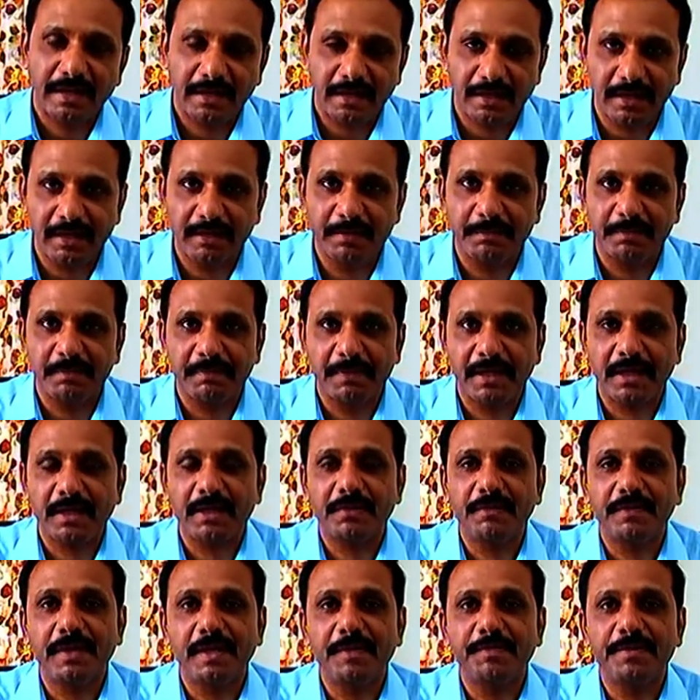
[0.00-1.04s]
ఎక్కడ
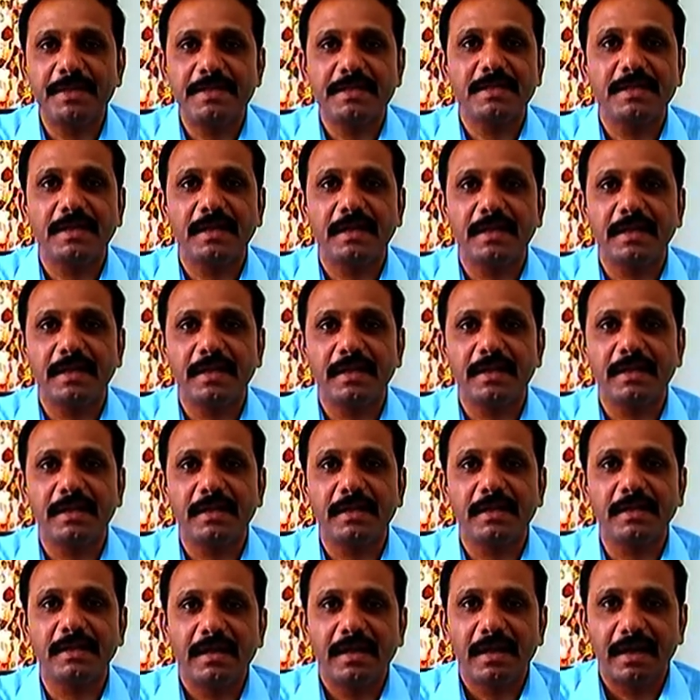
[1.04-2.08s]
మనకు వినిపించినా
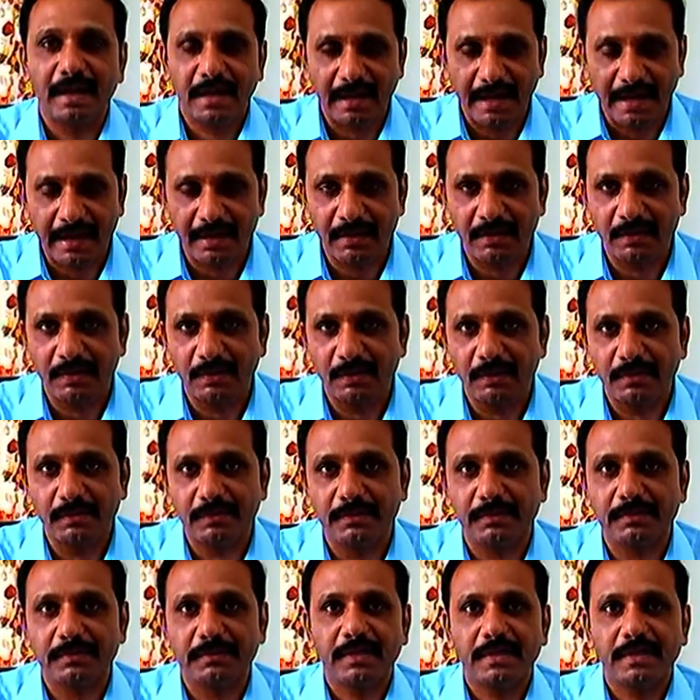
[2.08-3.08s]
కానీ ర్యాంకులు